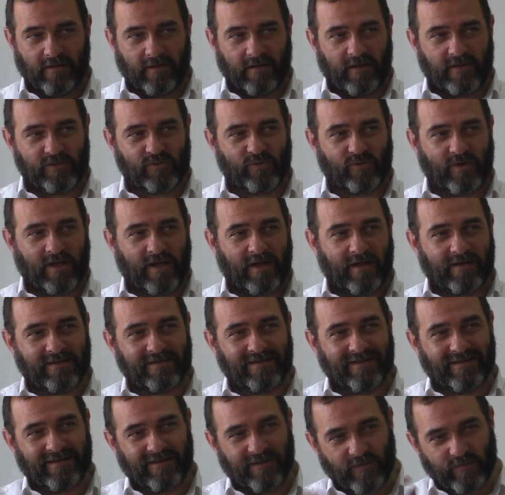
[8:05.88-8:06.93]
Es una,
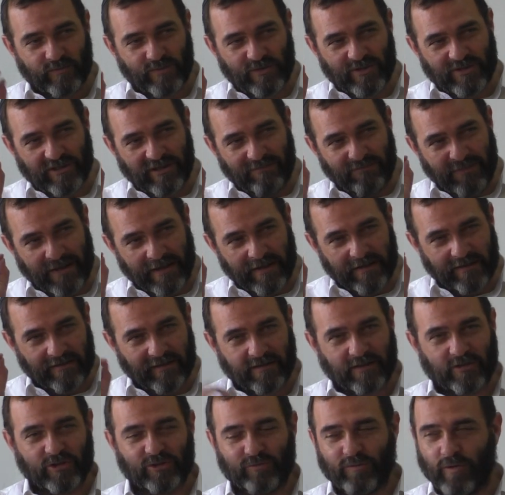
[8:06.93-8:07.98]
un simán.
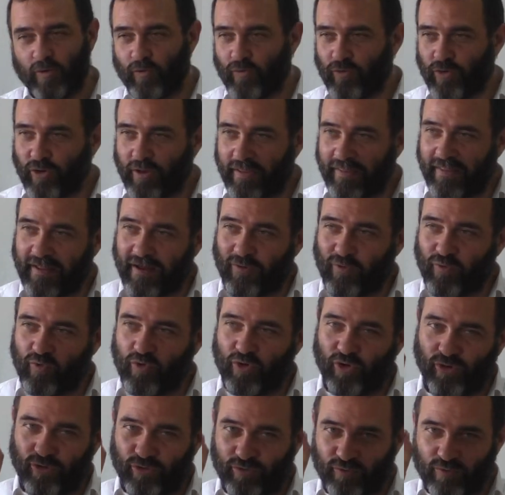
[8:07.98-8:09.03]
Caballo Bajú nos da un,
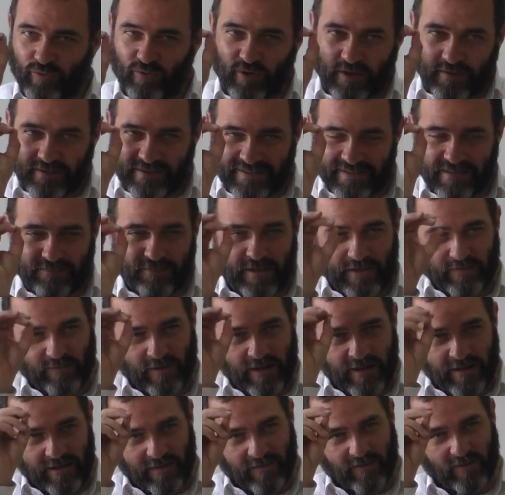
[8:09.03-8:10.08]
un simán,
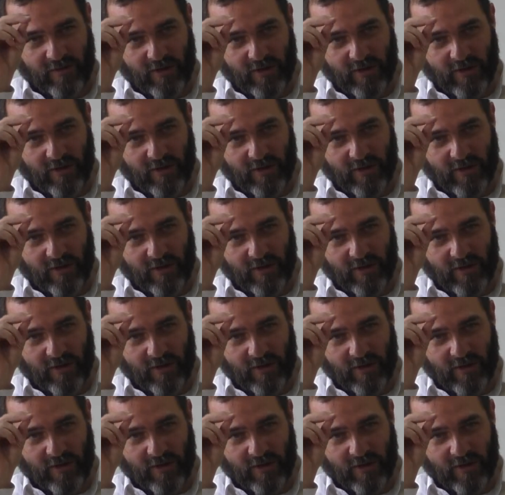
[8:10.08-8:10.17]
una,